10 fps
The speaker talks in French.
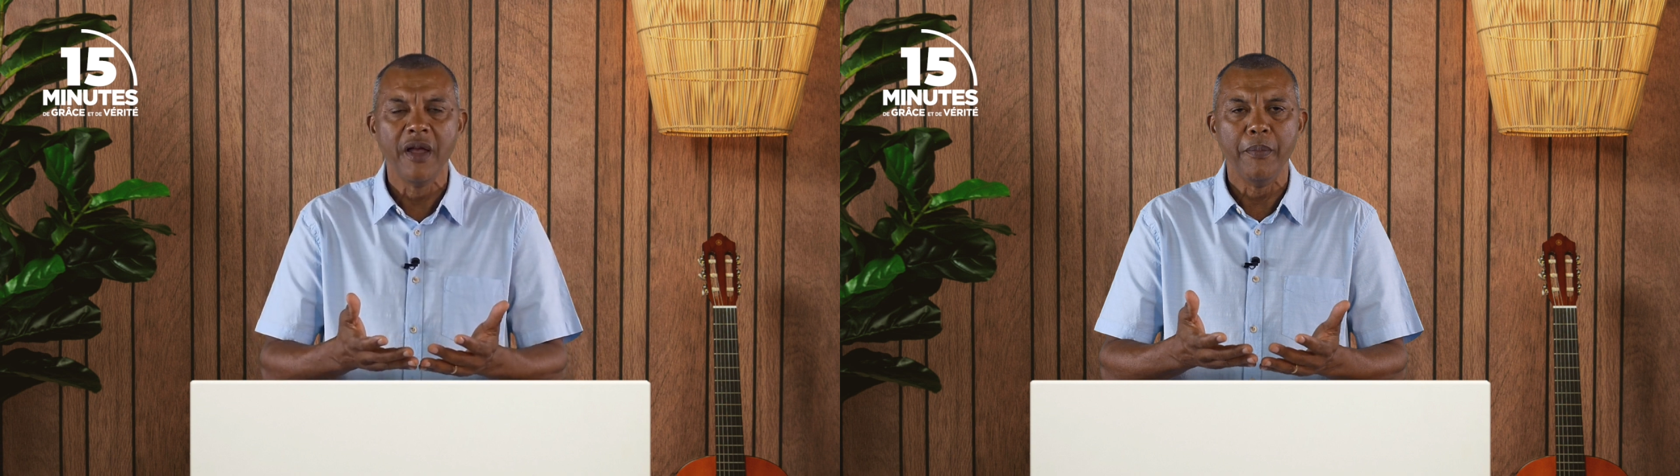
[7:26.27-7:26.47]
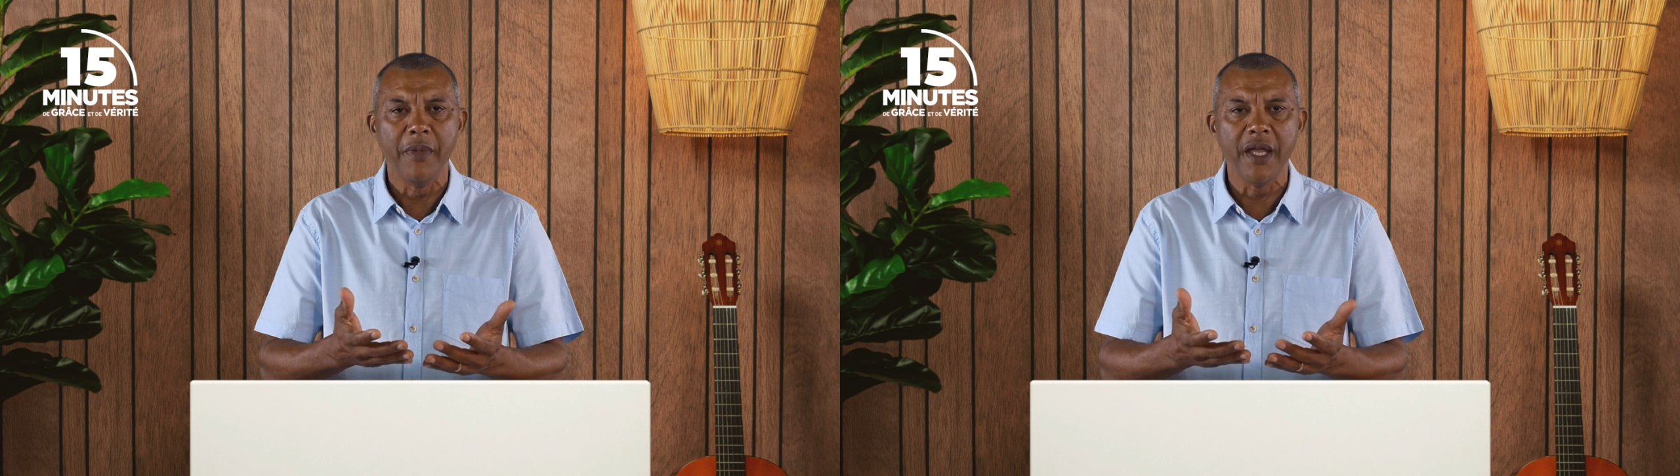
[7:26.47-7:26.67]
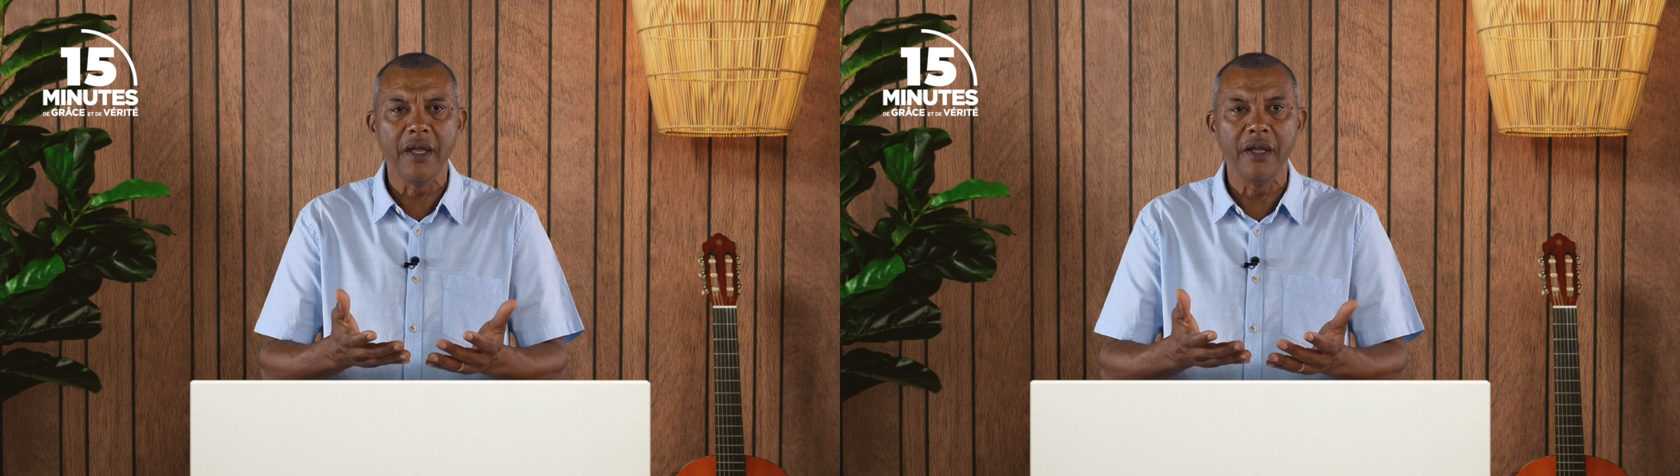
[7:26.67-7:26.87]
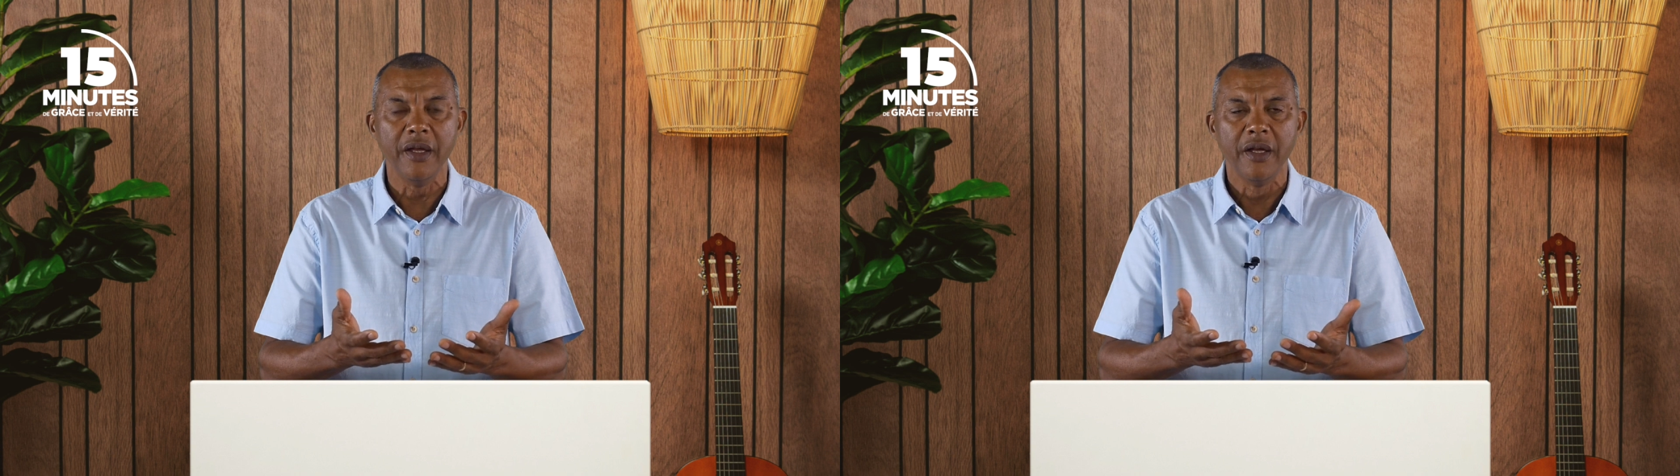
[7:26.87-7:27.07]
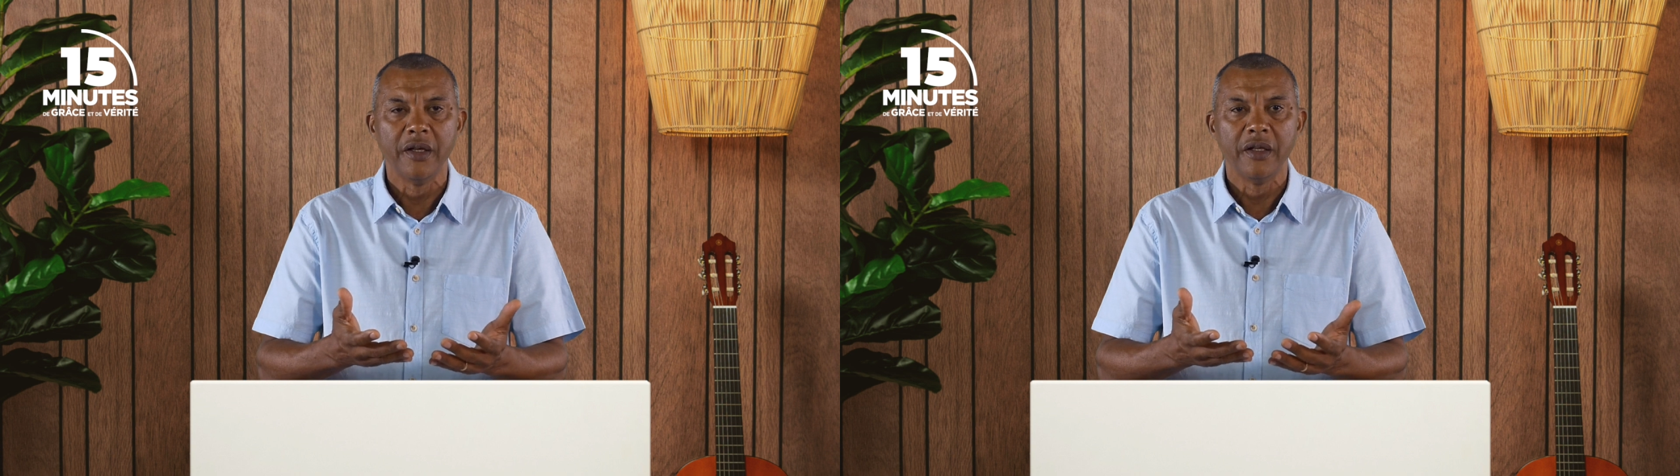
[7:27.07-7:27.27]
mais
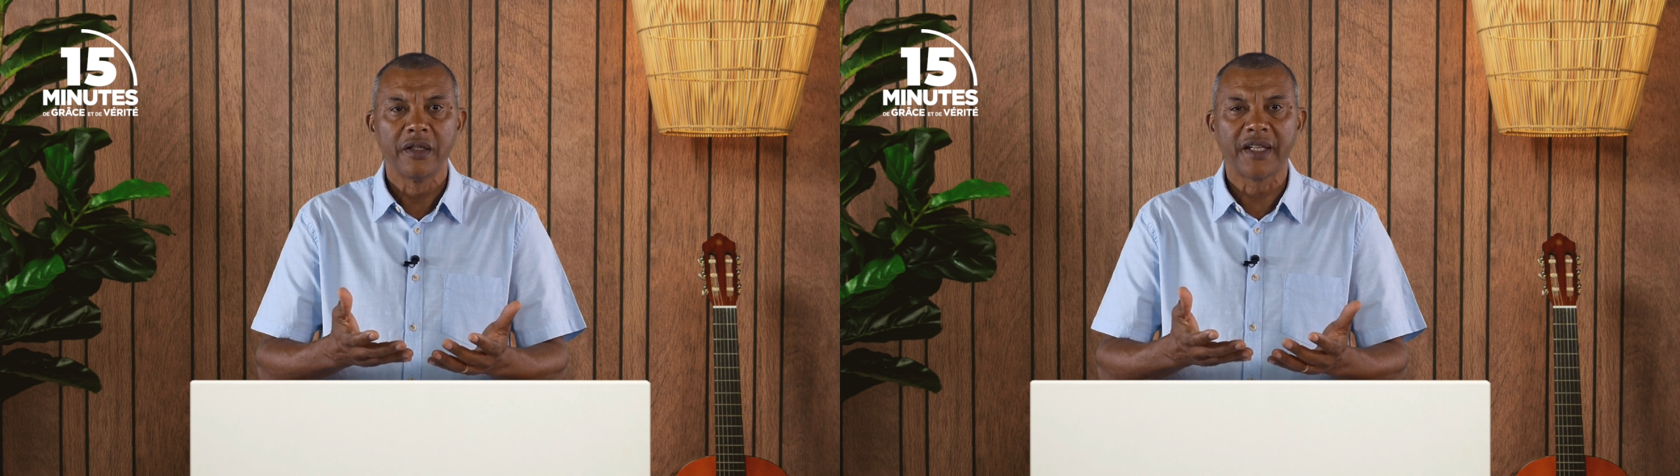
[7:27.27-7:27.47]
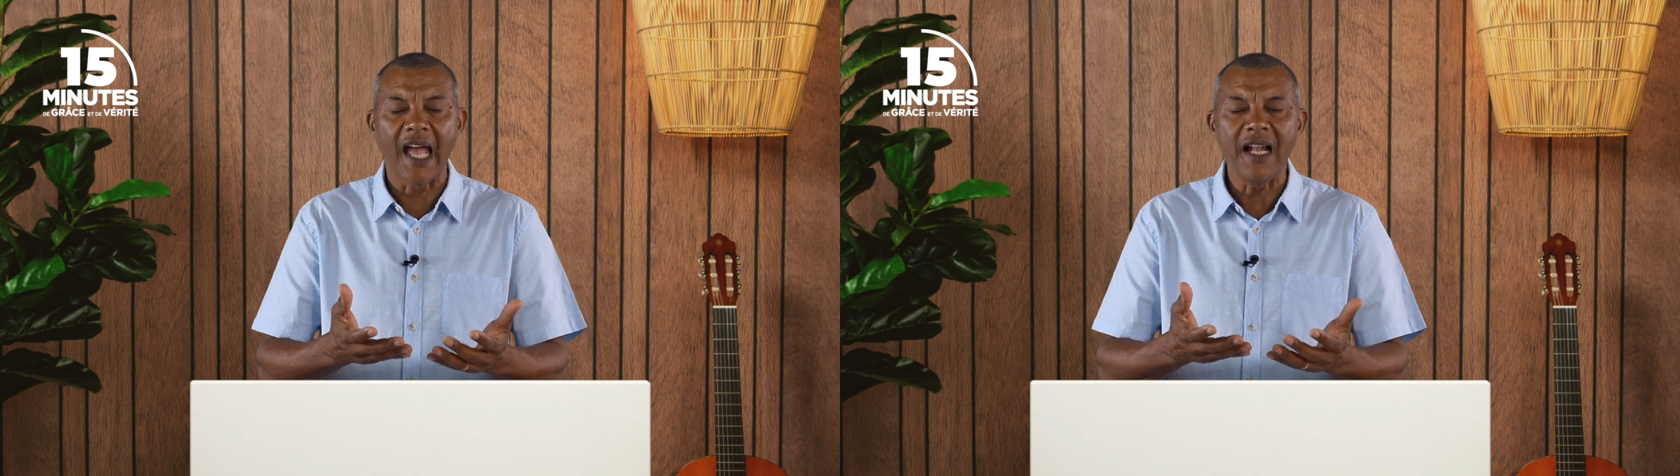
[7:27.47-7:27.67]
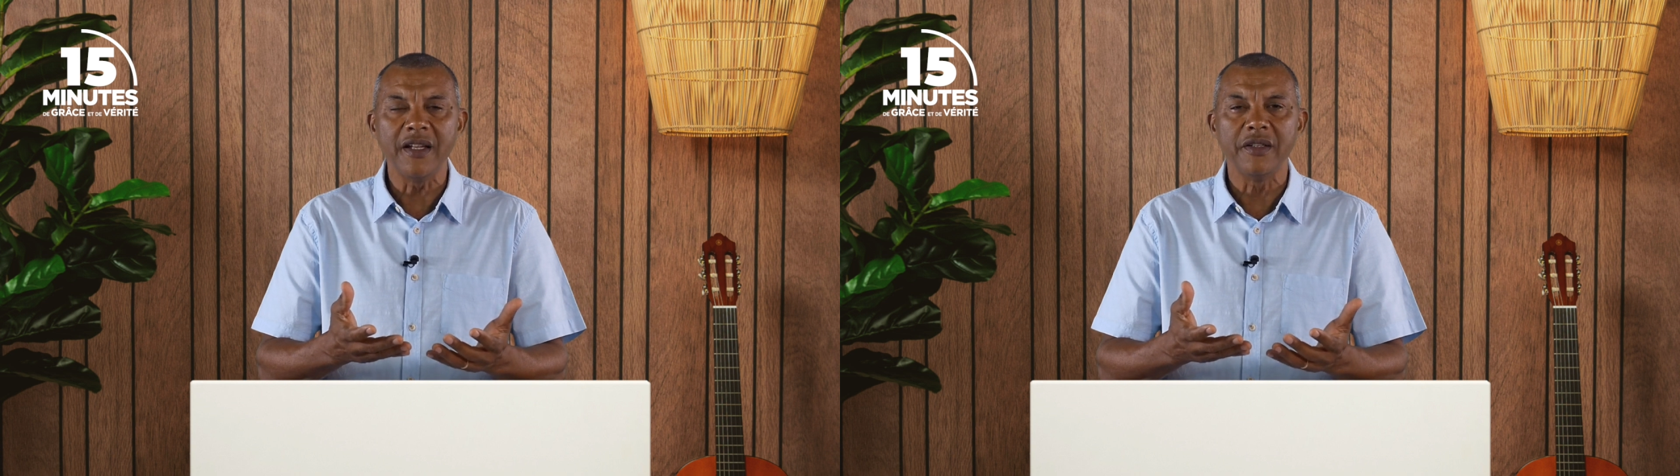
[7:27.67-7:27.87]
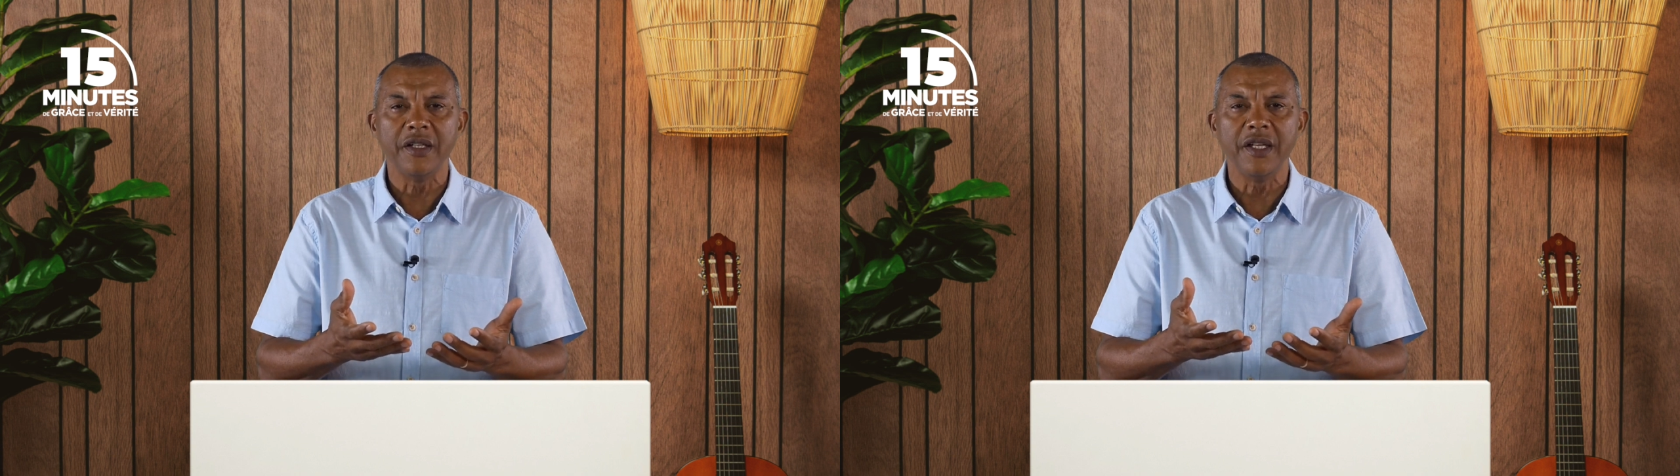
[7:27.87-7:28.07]
quelles